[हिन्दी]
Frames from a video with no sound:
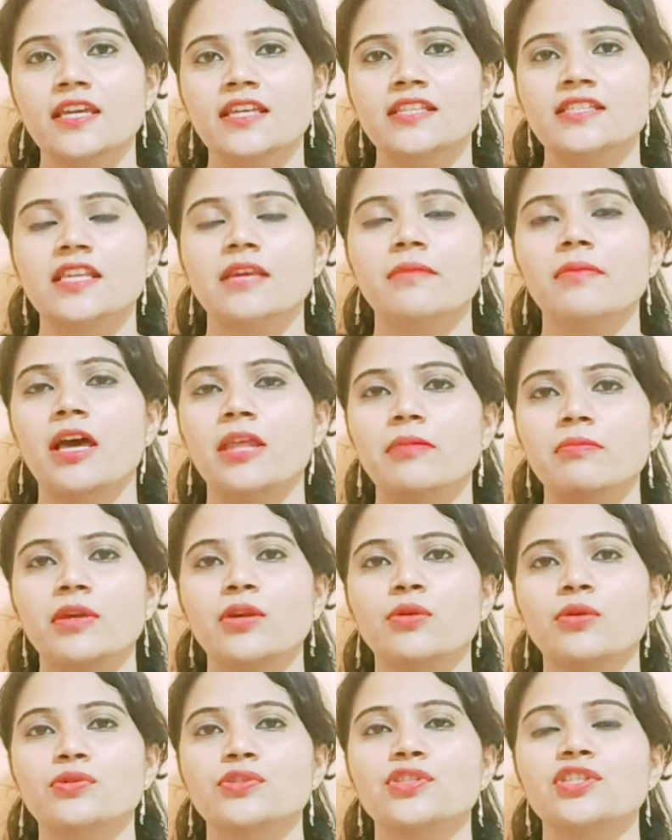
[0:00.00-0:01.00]
इसके बाद
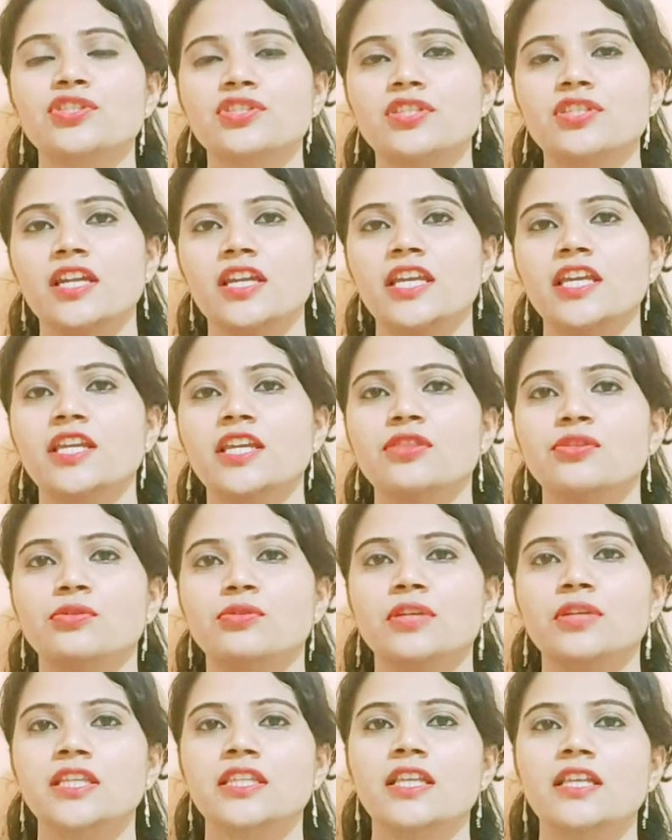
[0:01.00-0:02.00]
में कोशिश करें कि
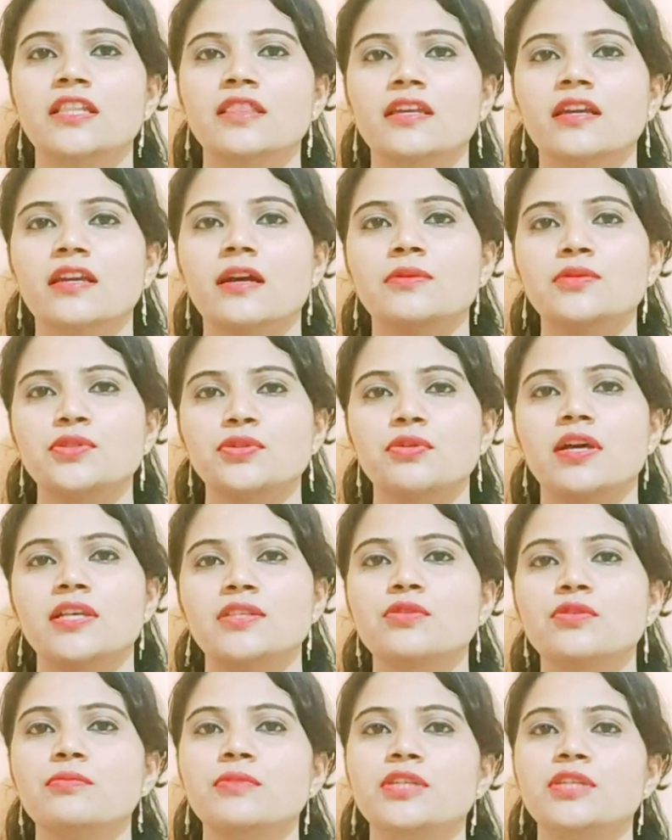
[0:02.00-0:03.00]
थोड़ी देर तक आप
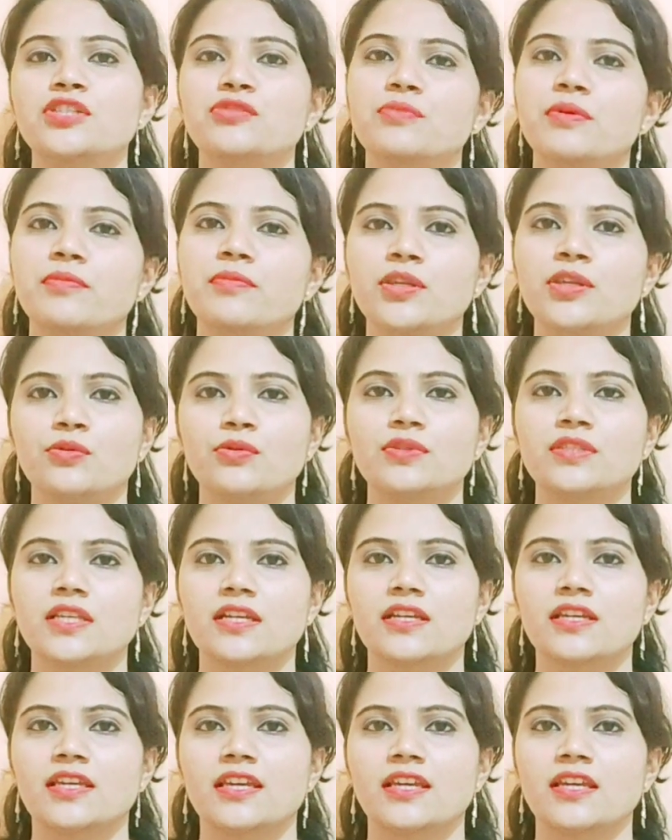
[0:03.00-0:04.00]
श्वास को बीच में भी रोक
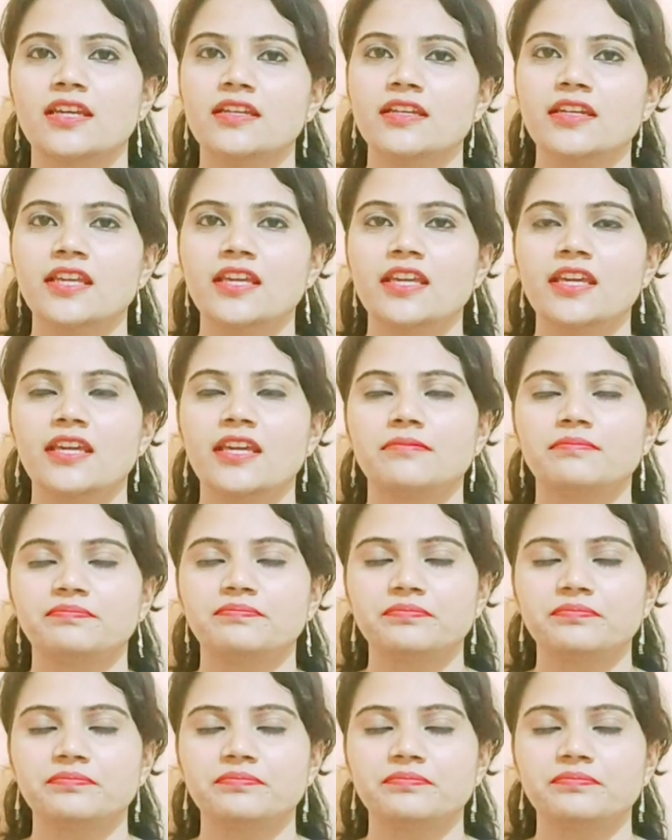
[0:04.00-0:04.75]
सकें ठीक है